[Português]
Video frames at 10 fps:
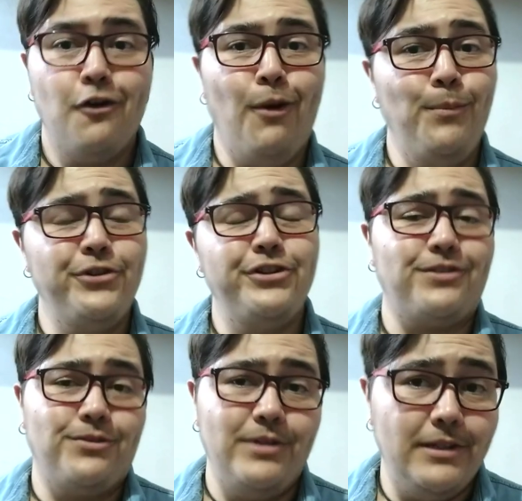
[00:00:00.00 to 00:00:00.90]
Como eu
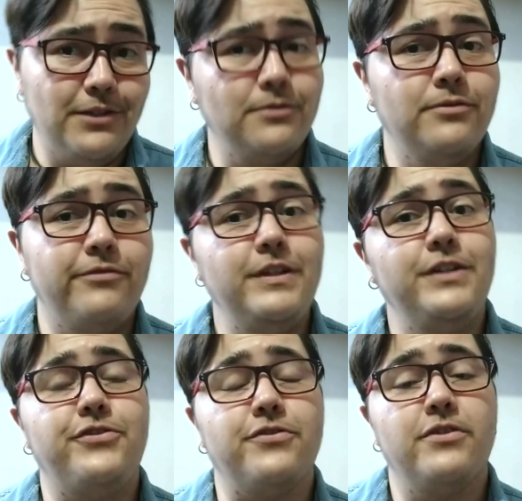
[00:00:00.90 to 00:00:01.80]
disse no início do
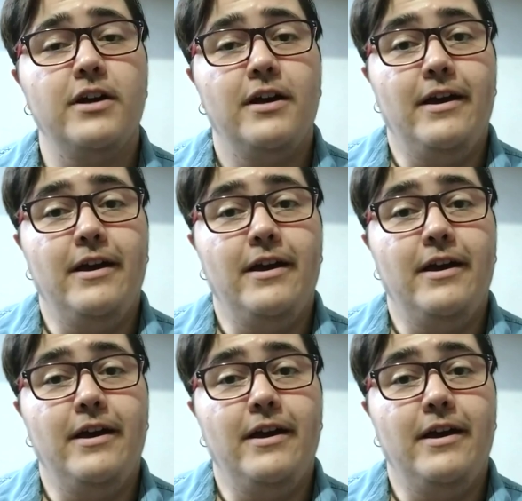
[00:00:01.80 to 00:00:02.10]
vídeo,